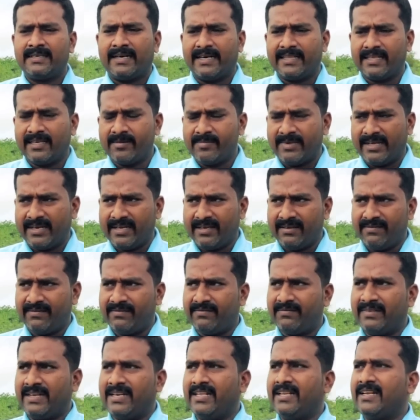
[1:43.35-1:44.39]
அதே மாதிரி
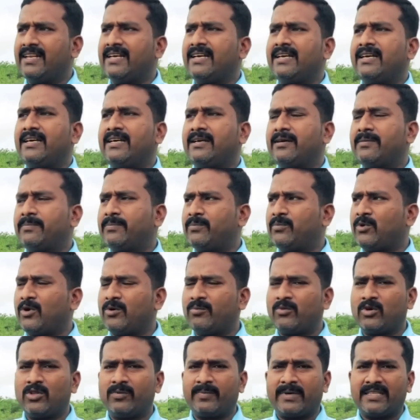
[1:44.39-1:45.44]
வெளியில்
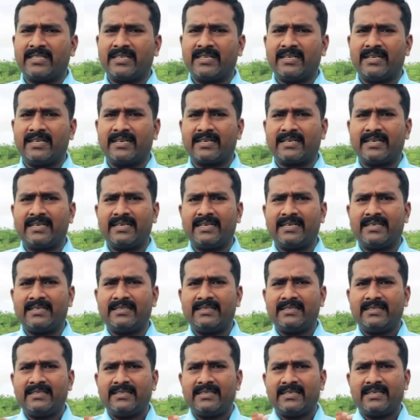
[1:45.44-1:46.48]
போகும்போது பார்த்தீங்கன்னாக்க
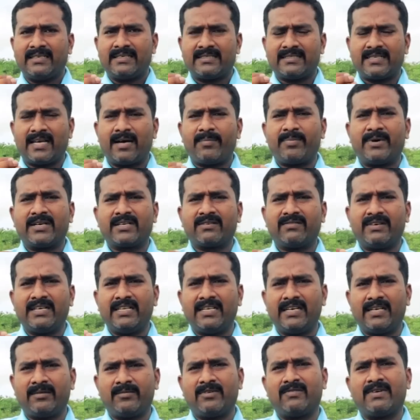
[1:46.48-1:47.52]
சாப்பாட்டுக்கு வழி
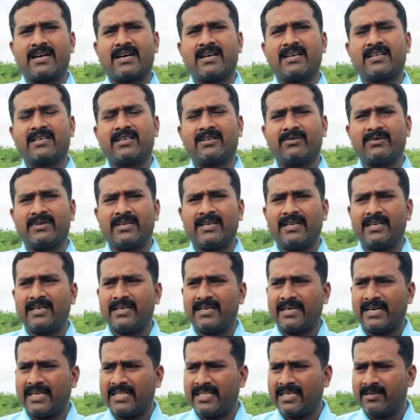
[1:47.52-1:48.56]
இல்லாமல் உக்காந்துக்கிறவங்க
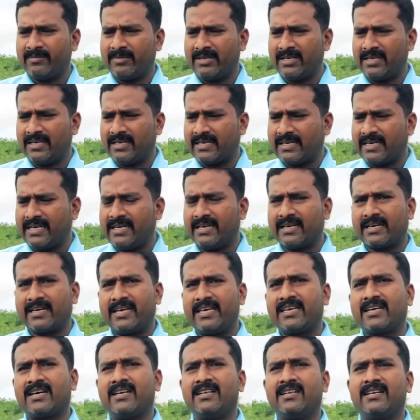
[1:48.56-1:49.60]
அதே மாதிரி கை கை
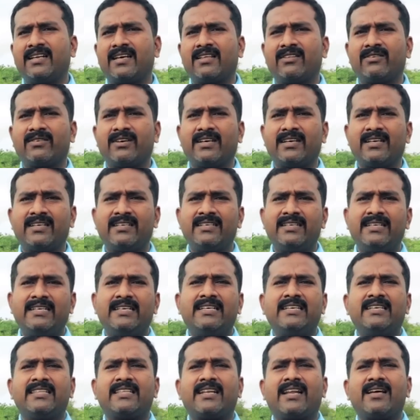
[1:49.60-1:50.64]
கால் இல்லாதவங்க
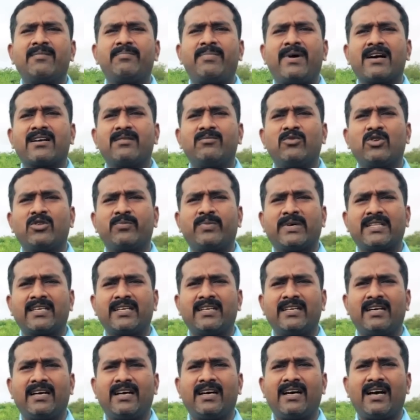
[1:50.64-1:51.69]
இதெல்லாம் பார்க்கும்போது
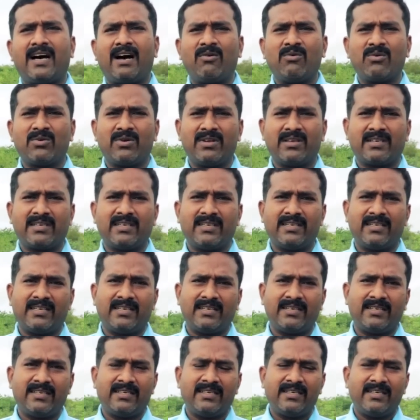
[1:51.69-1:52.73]
பார்த்திங்கன்னா அவங்களுக்கு
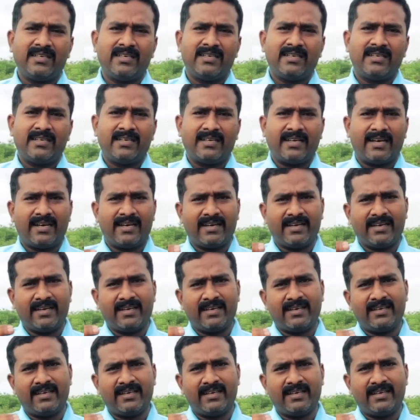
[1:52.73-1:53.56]
நான்